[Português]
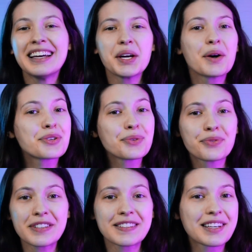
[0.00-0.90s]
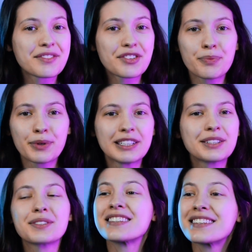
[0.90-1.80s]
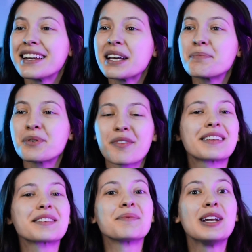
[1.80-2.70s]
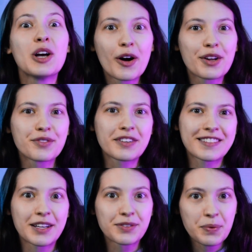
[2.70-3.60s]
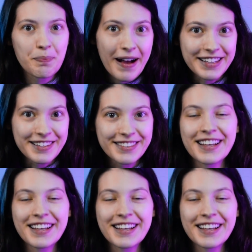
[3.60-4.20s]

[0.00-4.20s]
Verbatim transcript: e eu ajudo vocês vestibulandos a serem aprovados as melhores universidades do país.